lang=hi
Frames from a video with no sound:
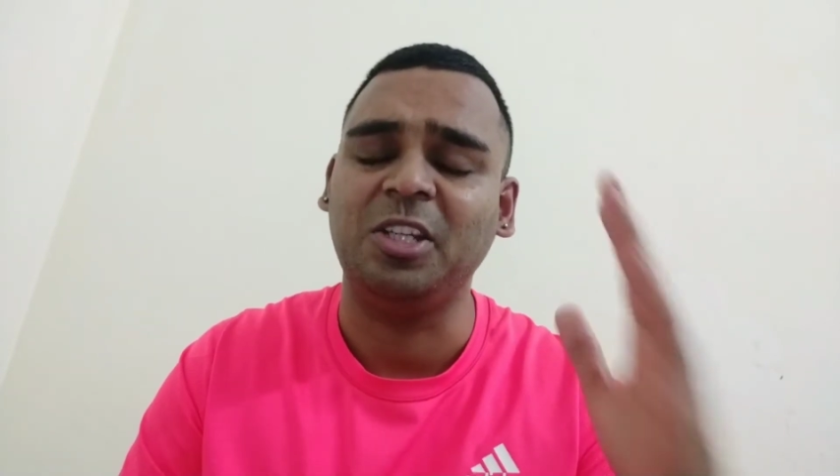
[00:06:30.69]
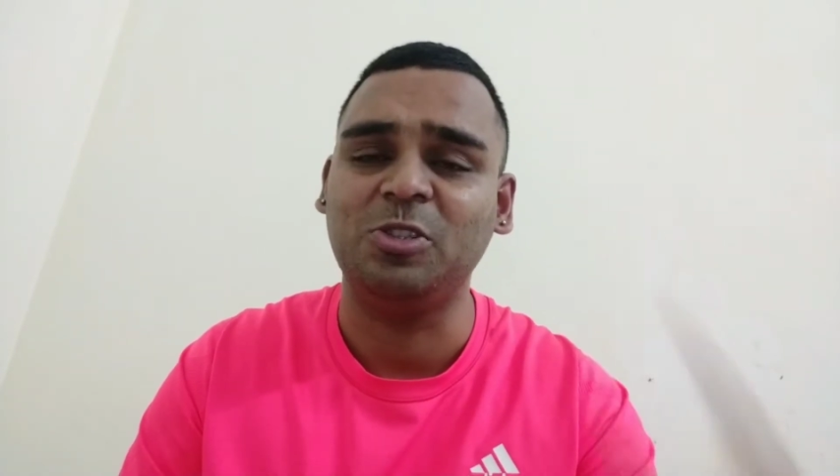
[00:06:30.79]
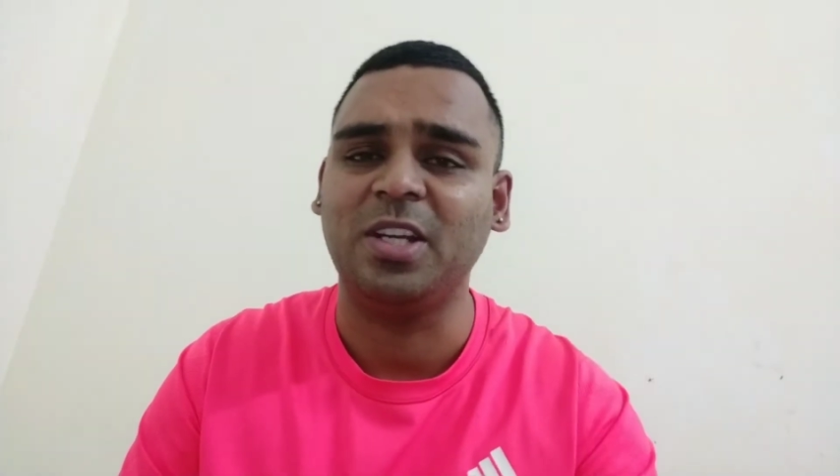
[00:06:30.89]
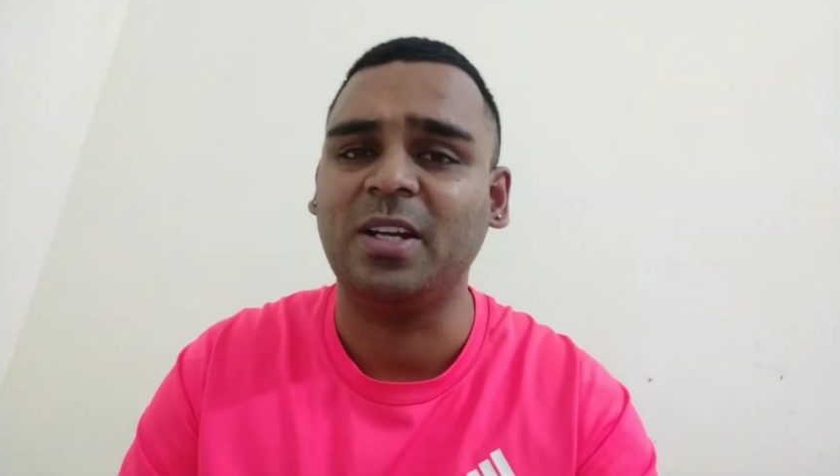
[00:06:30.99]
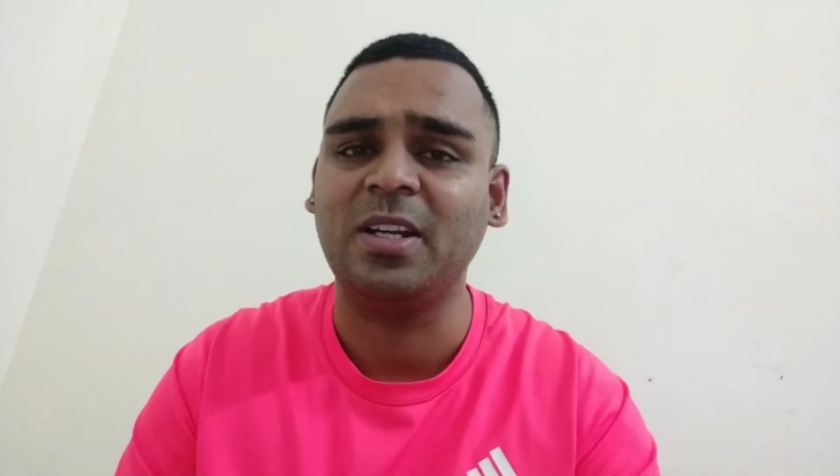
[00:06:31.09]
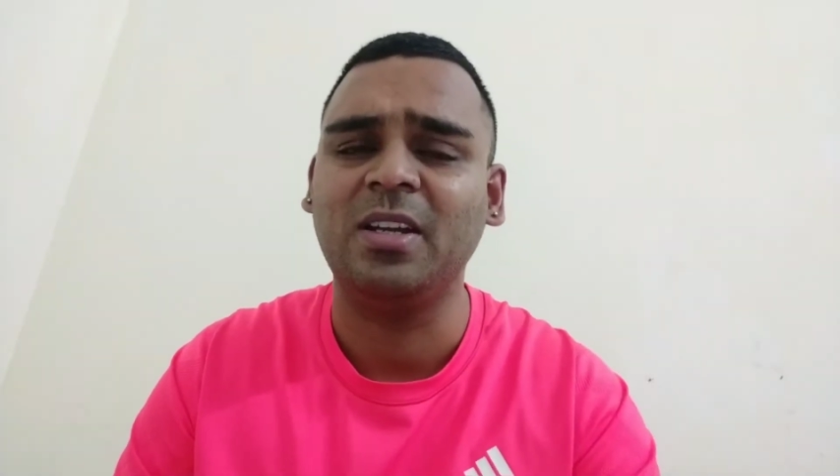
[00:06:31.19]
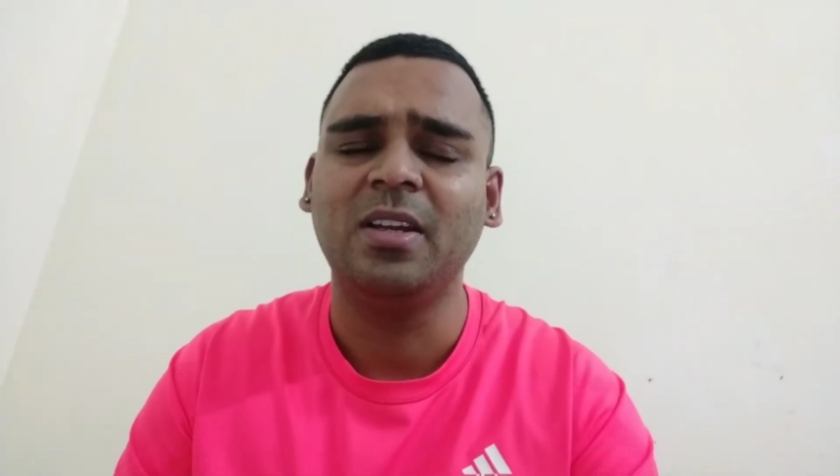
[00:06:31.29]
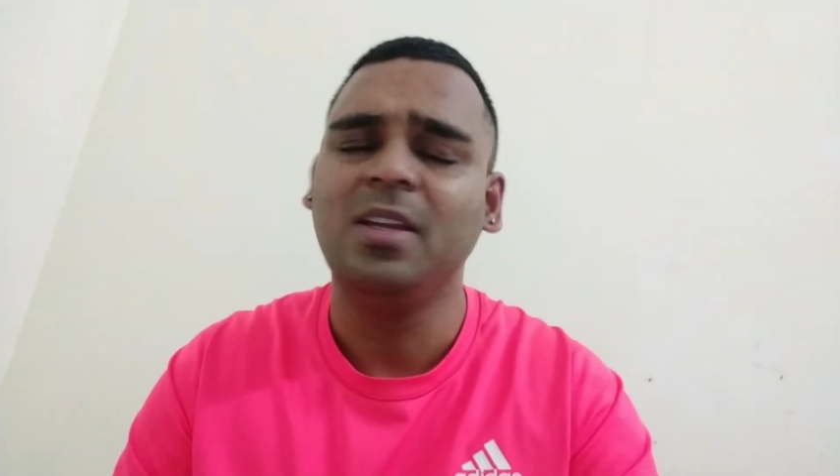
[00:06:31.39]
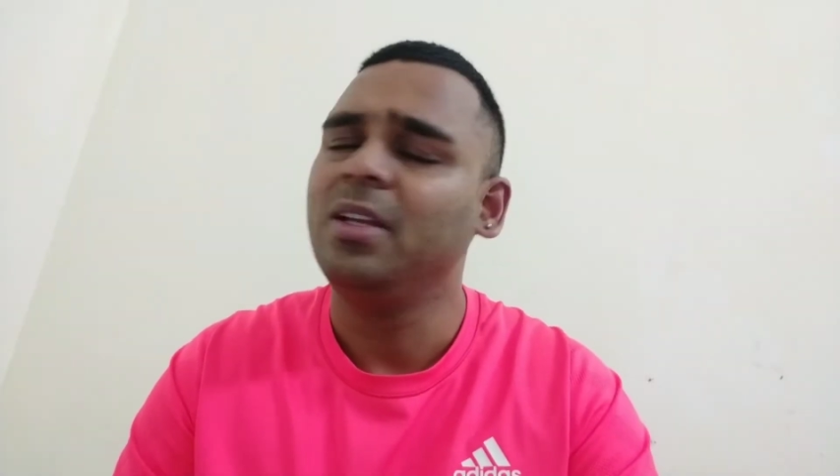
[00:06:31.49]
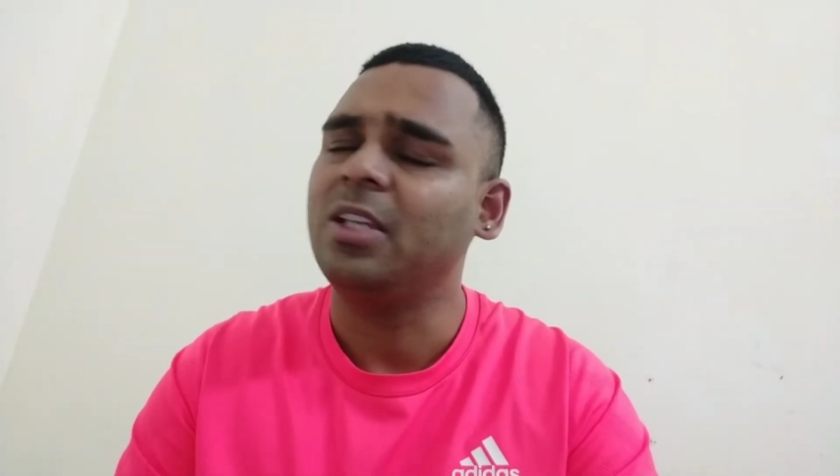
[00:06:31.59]
हाई हो जाएगा ना
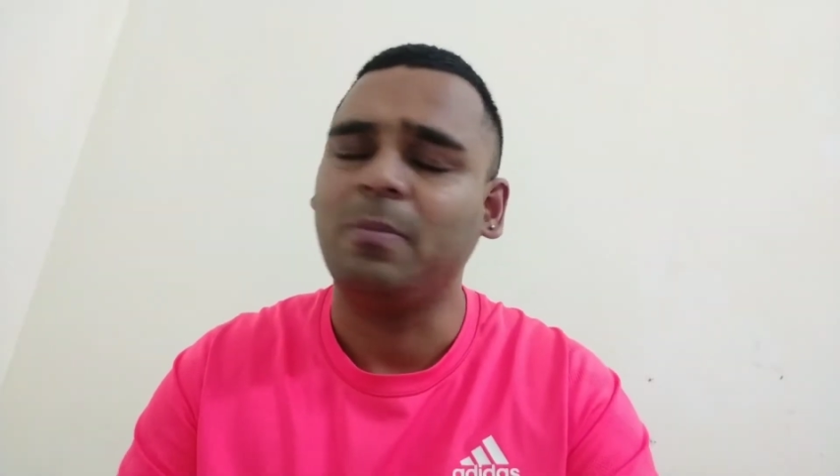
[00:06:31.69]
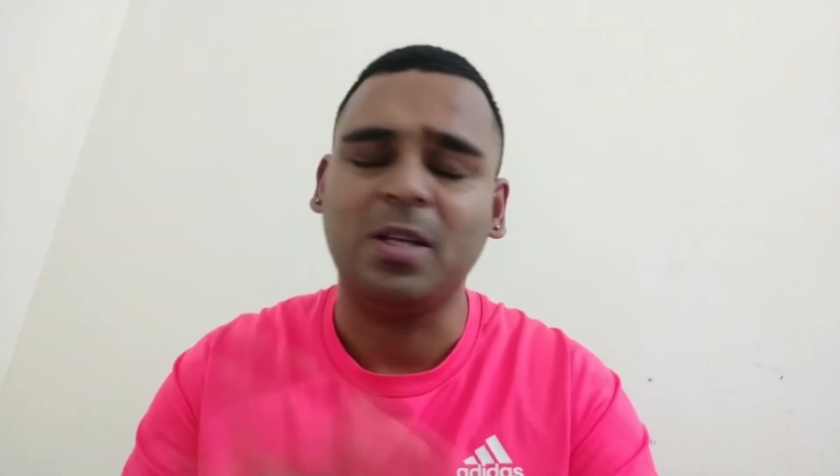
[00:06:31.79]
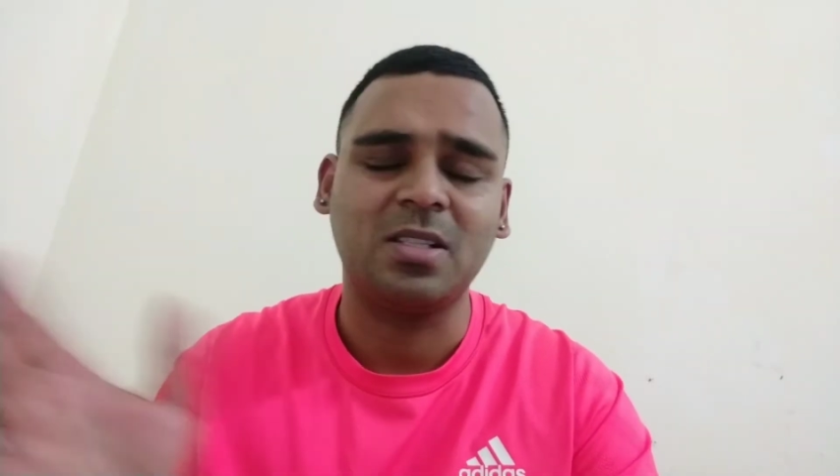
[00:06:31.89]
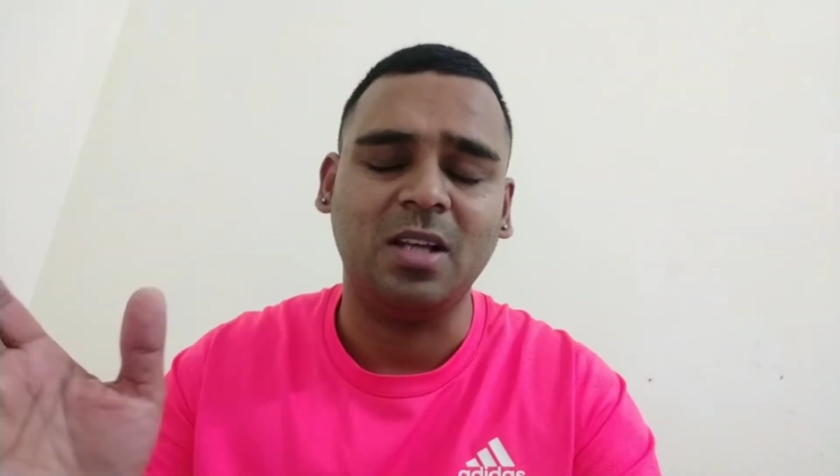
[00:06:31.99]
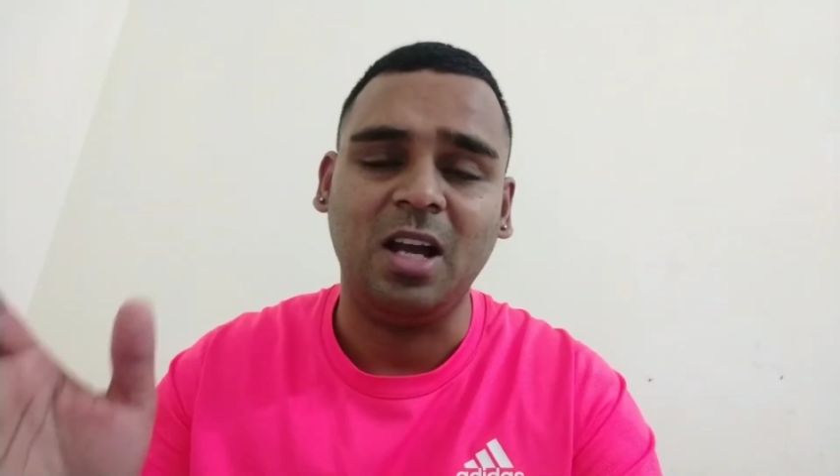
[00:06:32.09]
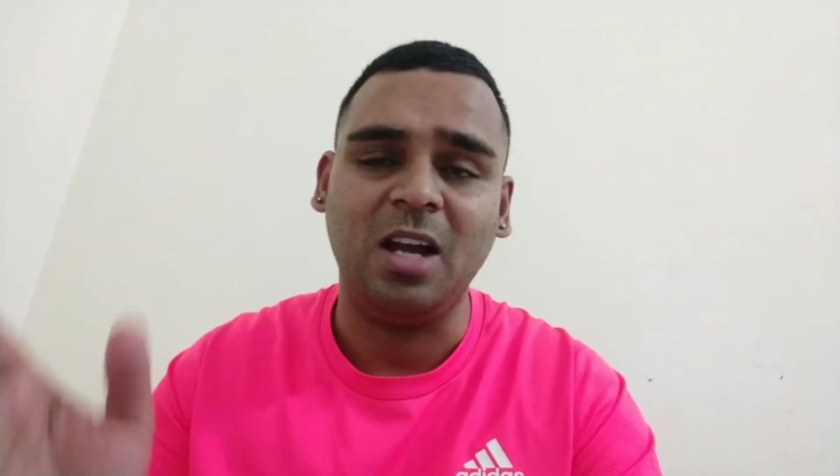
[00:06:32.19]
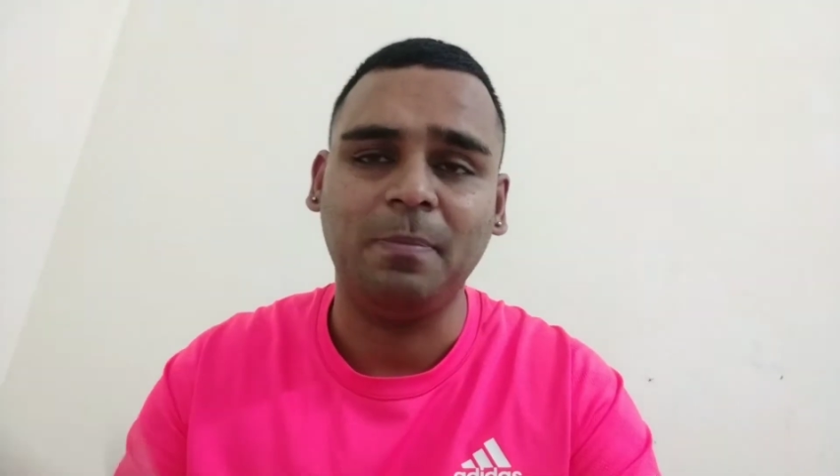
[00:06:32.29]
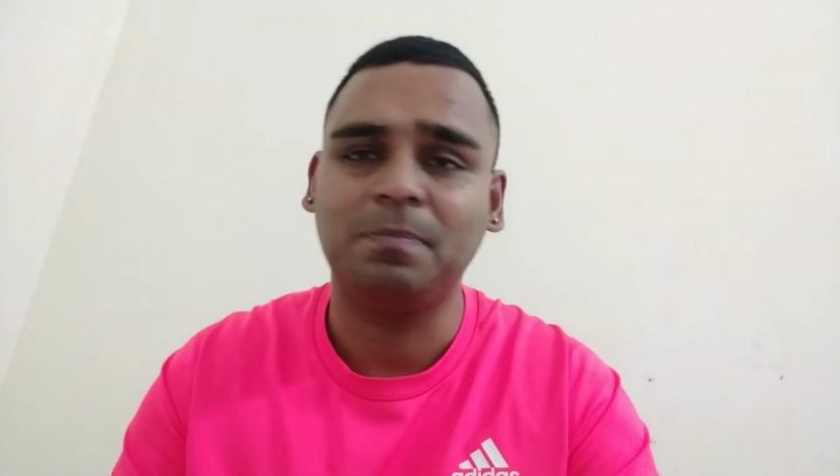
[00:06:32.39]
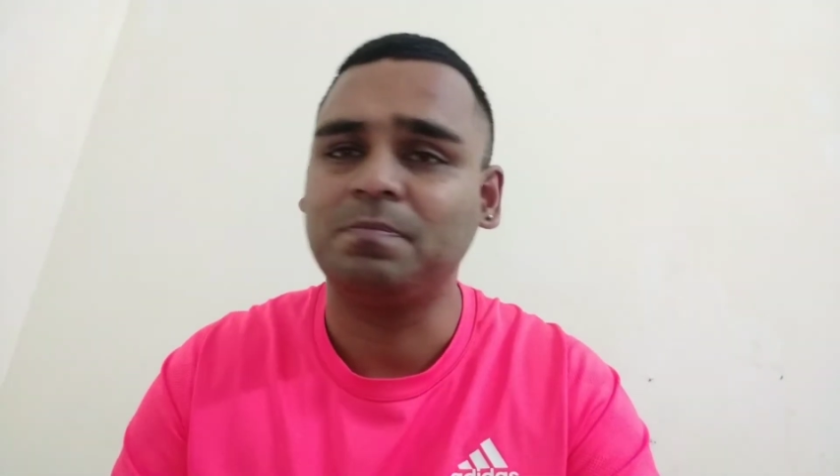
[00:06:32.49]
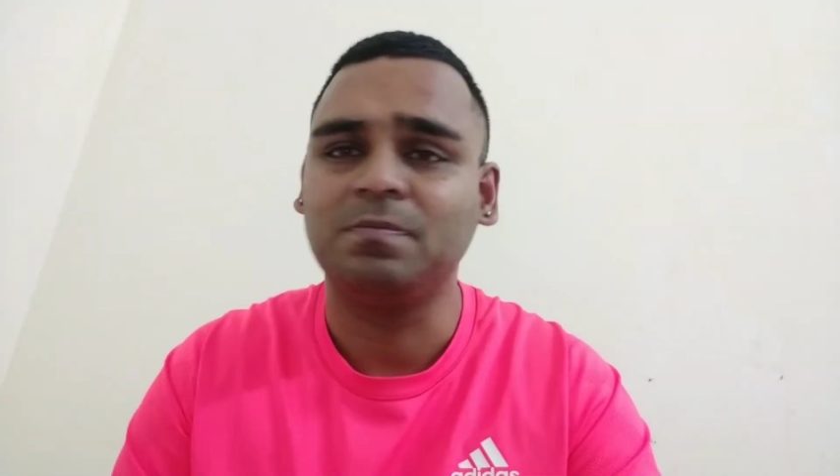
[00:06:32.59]
कि बस
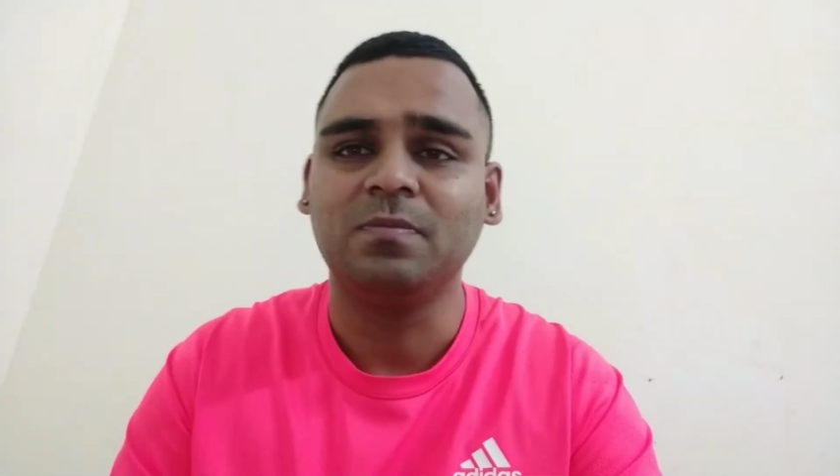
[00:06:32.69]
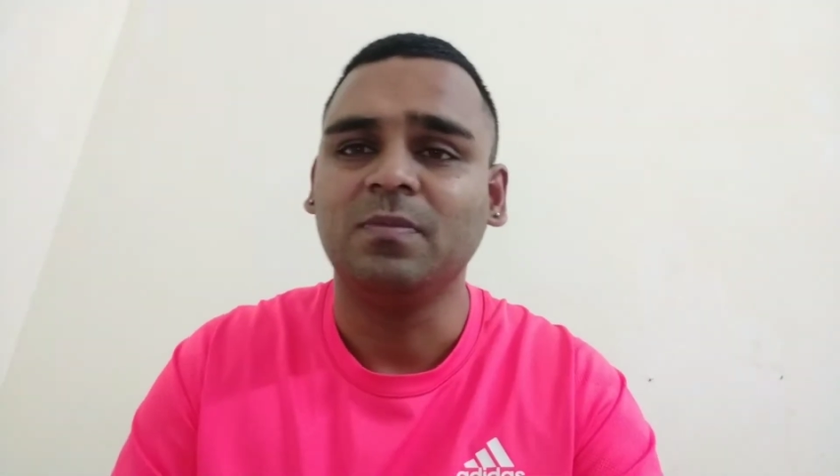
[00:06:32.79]
आप